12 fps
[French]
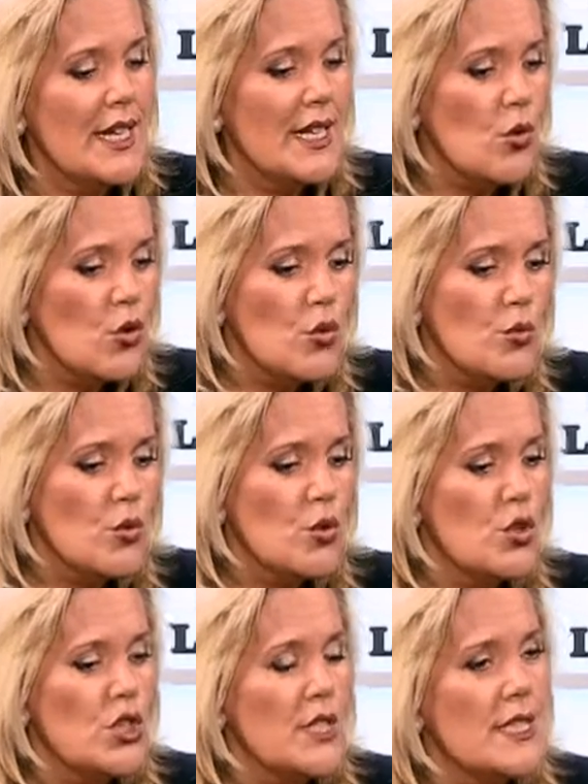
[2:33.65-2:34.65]
Les
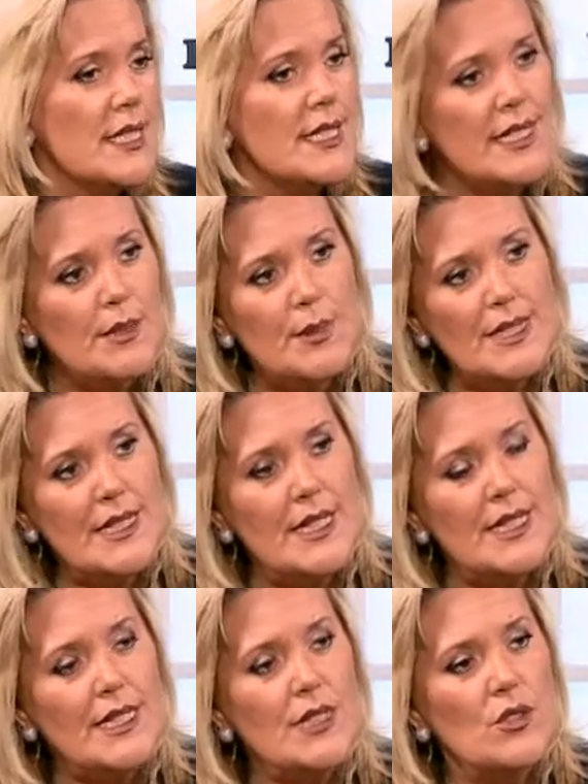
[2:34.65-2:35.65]
chronobiologistes, les
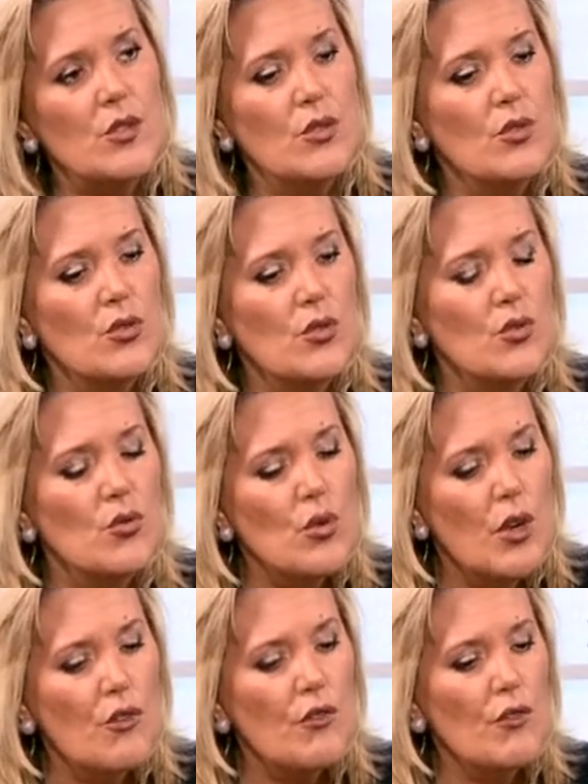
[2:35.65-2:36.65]
spécialistes euh, de
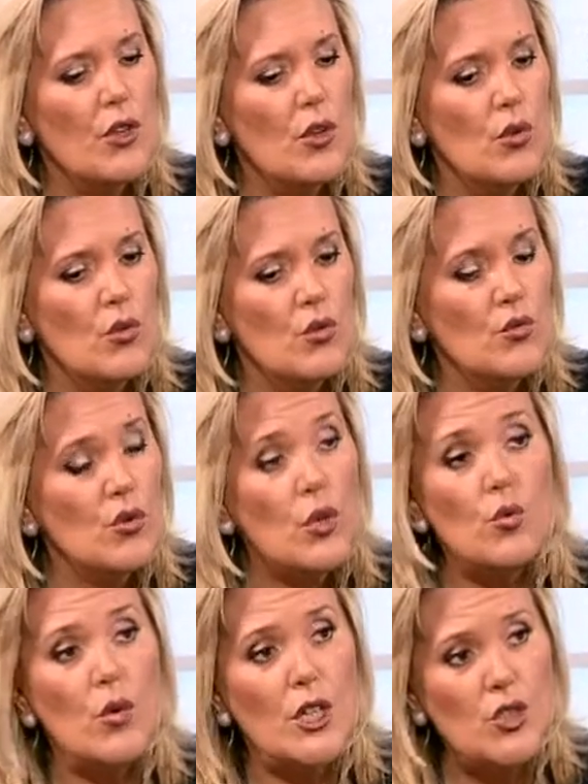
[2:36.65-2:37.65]
l'enfant euh, nous
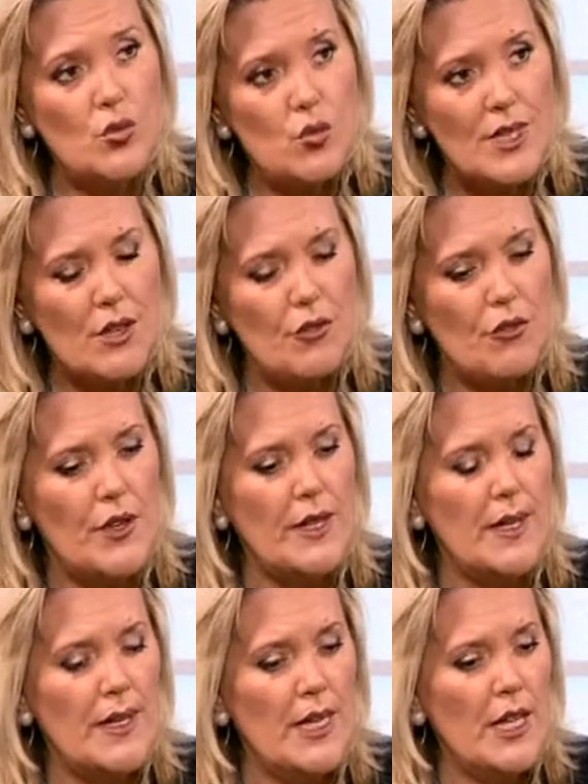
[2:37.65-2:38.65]
encouragent tous à le
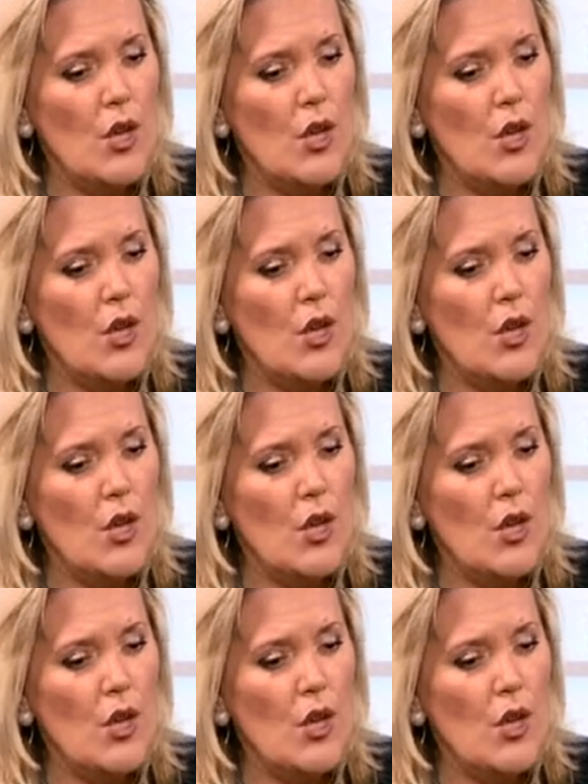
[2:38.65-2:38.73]
faire.